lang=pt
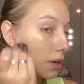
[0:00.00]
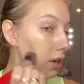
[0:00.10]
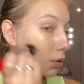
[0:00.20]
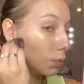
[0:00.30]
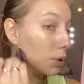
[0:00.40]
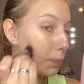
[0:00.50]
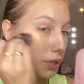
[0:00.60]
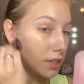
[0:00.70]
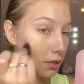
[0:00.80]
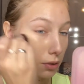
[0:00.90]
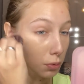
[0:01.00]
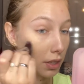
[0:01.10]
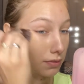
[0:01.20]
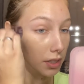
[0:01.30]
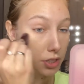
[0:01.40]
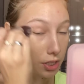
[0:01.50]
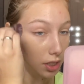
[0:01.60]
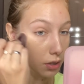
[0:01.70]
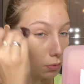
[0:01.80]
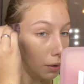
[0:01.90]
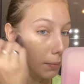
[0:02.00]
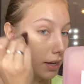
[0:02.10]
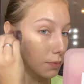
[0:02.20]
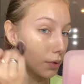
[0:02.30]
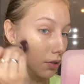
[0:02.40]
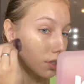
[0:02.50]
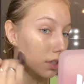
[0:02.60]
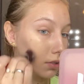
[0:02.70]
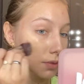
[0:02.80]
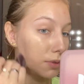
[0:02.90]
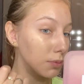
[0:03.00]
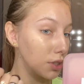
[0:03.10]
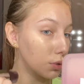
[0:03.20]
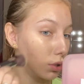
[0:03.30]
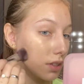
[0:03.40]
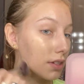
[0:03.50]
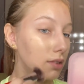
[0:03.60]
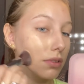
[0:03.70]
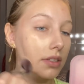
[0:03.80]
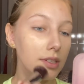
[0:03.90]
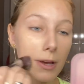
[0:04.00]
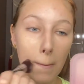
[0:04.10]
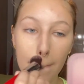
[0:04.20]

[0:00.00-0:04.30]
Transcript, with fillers: Eu, e por isso que eu nunca investi em alguma base, porque eu achei que simplesmente todas eram assim.